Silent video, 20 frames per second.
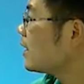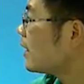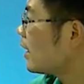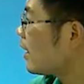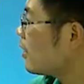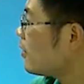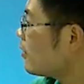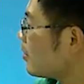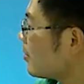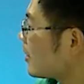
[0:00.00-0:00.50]

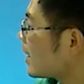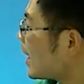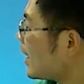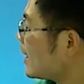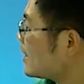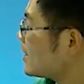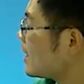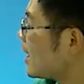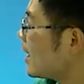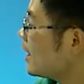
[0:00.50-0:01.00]
好，我们
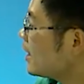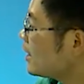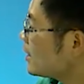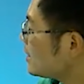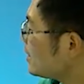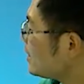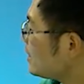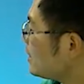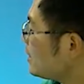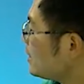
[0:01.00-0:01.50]
看一下
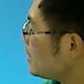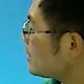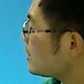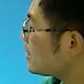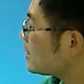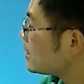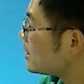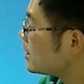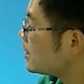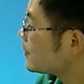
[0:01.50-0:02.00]
第一
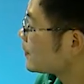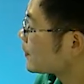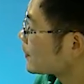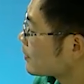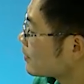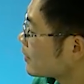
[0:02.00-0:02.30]
题。